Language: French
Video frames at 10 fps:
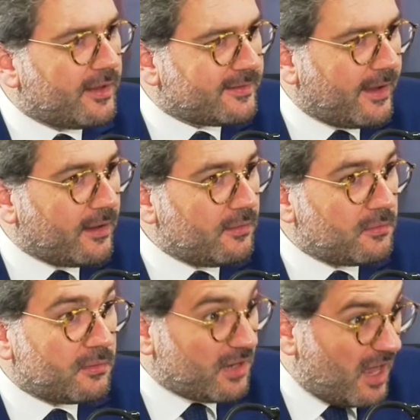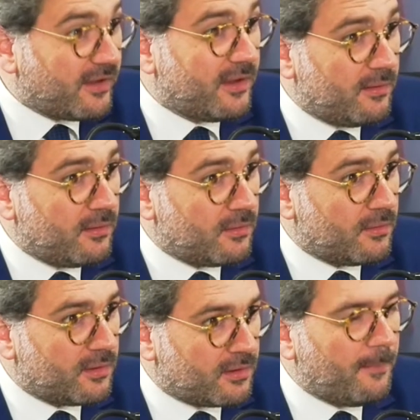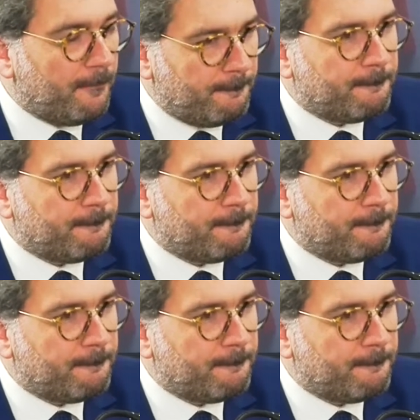internes, euh, salariés, euh, c'est ça Tout à